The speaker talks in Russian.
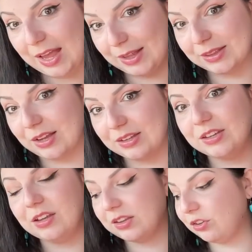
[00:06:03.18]
это,
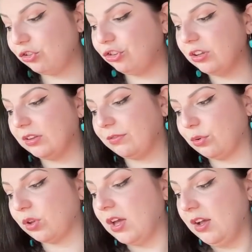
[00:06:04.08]
они это
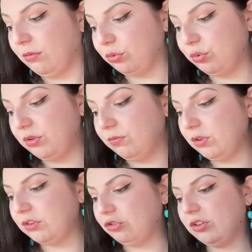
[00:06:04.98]
считывают. Вот у
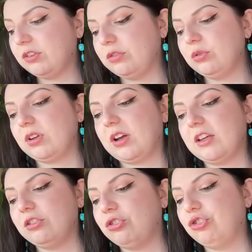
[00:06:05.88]
него сейчас идет
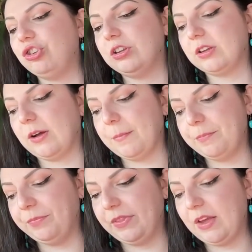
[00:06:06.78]
такая считка,
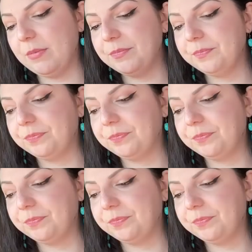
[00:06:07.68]
да.